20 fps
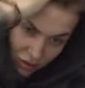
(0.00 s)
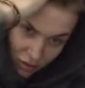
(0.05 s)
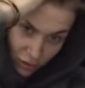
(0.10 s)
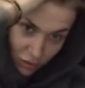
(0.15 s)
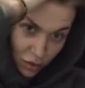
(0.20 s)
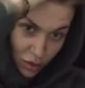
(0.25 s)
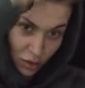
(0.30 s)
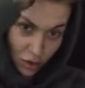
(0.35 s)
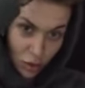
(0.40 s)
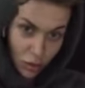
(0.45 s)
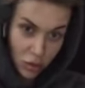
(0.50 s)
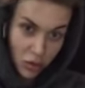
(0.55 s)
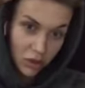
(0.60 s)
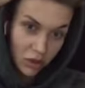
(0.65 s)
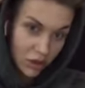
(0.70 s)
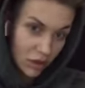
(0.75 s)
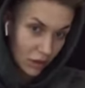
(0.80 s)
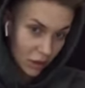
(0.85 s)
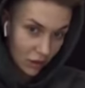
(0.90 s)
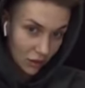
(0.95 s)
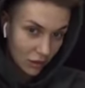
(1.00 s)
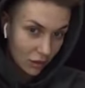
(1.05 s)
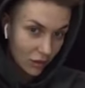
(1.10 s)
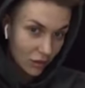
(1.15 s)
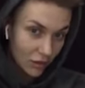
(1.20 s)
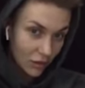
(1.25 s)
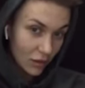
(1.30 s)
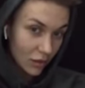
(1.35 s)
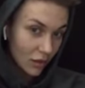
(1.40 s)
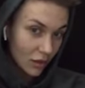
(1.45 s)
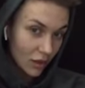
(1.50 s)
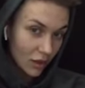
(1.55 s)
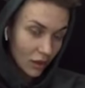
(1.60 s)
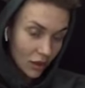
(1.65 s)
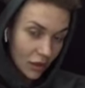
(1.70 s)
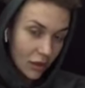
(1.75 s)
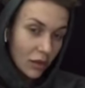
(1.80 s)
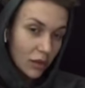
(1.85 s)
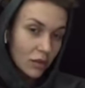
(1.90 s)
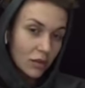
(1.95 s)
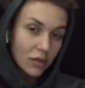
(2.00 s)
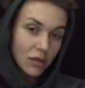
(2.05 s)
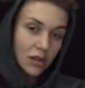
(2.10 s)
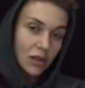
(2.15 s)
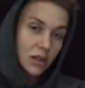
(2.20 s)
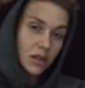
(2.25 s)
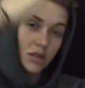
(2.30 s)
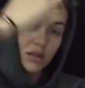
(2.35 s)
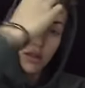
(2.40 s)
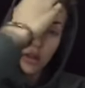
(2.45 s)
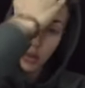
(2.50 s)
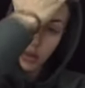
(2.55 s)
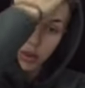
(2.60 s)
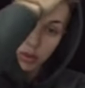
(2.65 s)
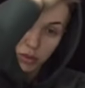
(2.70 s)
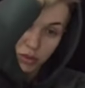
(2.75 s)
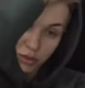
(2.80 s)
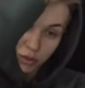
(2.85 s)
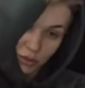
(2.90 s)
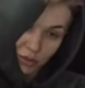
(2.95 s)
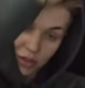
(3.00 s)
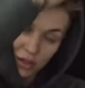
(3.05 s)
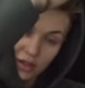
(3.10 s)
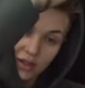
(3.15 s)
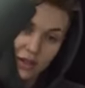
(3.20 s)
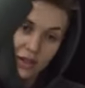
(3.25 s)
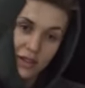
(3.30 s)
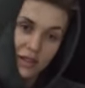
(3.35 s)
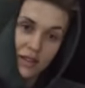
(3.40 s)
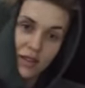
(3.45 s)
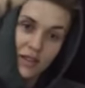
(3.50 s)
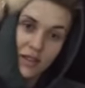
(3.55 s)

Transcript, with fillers: У меня чубчик стоит. Я сегодня опять без укладки.